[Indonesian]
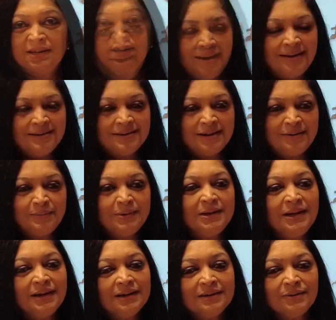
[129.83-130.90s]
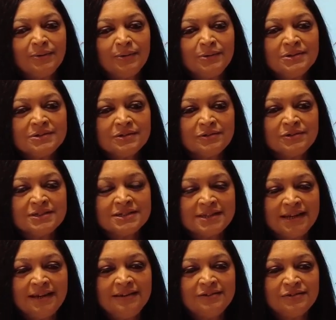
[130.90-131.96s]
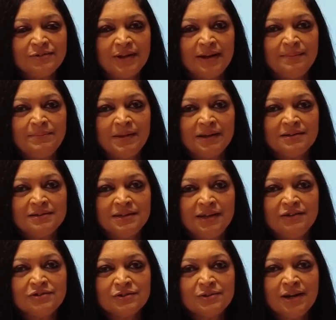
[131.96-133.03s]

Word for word: And I would like also to say to them that they should